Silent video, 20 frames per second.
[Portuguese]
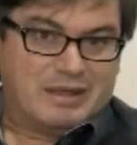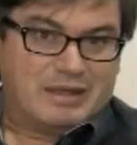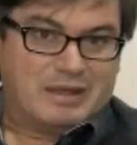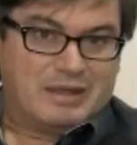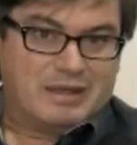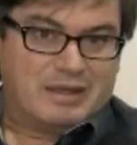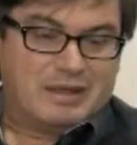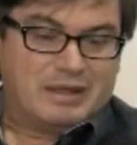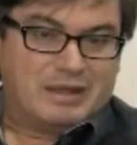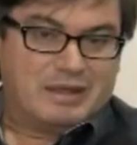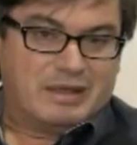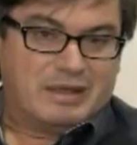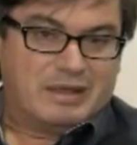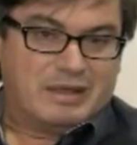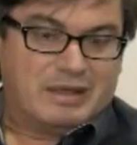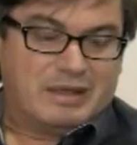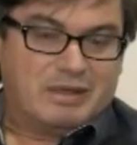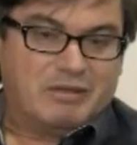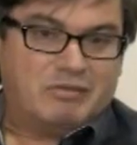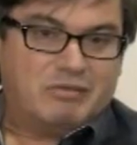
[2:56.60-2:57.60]

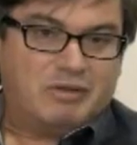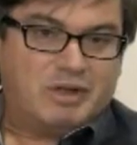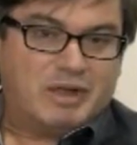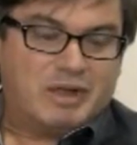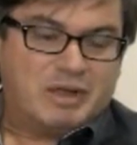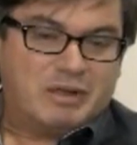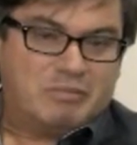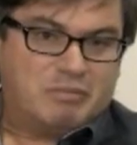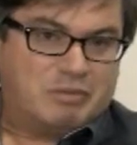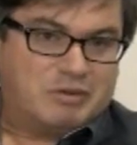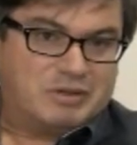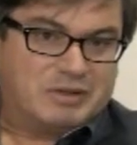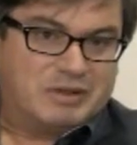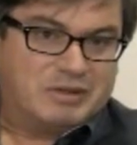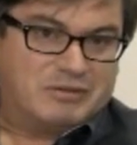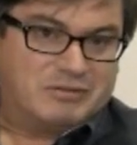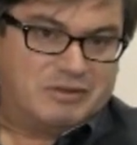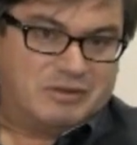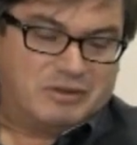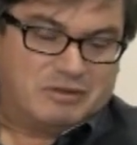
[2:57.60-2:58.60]
E isso é
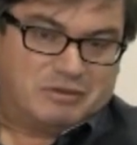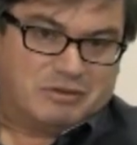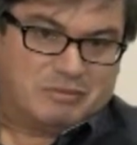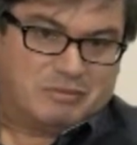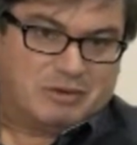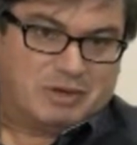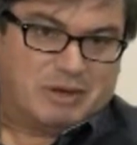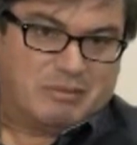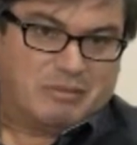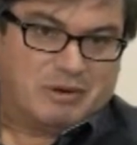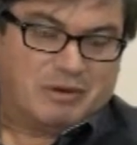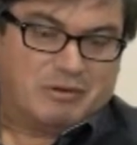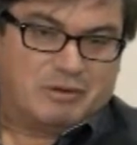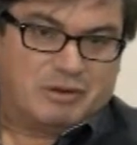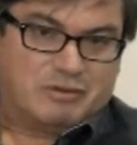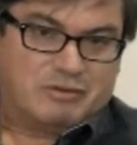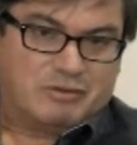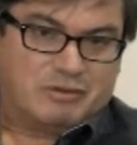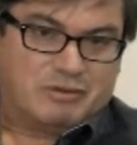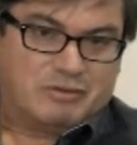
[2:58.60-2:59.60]
importantíssimo,
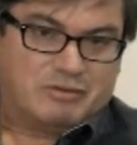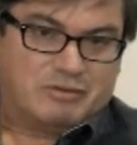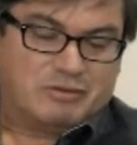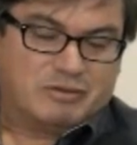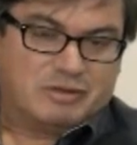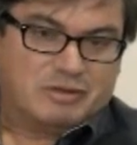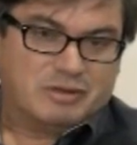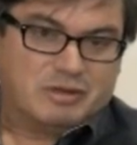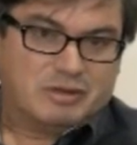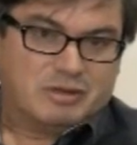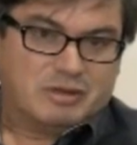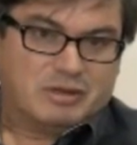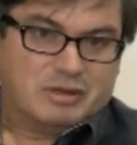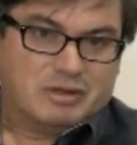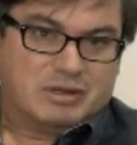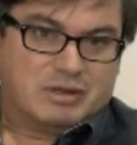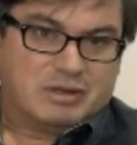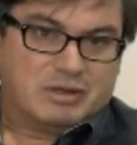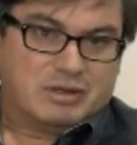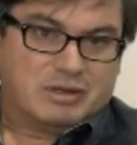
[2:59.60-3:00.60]
Cabral. Nós,
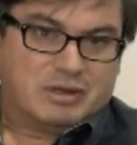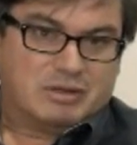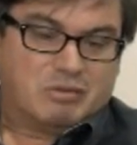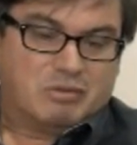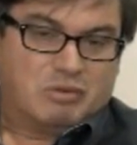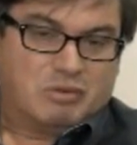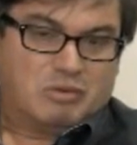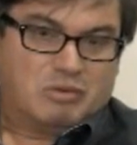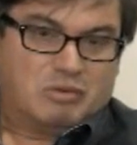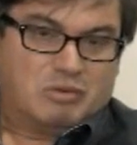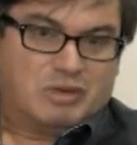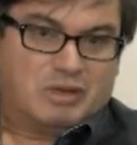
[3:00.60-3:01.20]
é, quando